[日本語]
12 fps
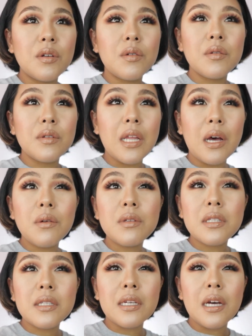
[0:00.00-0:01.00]
それを直
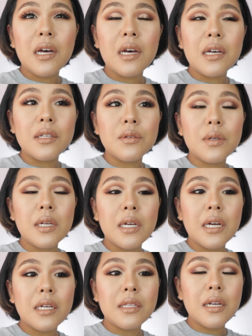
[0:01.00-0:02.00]
すか、それ
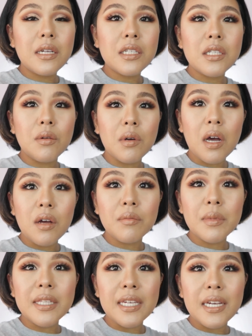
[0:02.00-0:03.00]
か新しいの買う
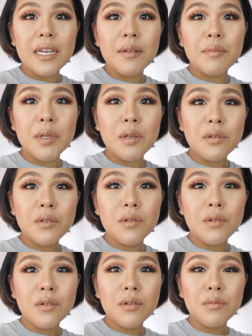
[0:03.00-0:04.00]
まで
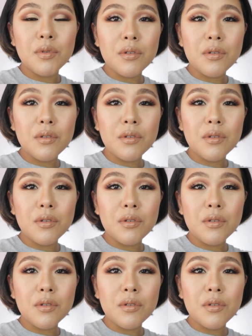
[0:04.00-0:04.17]
ブログ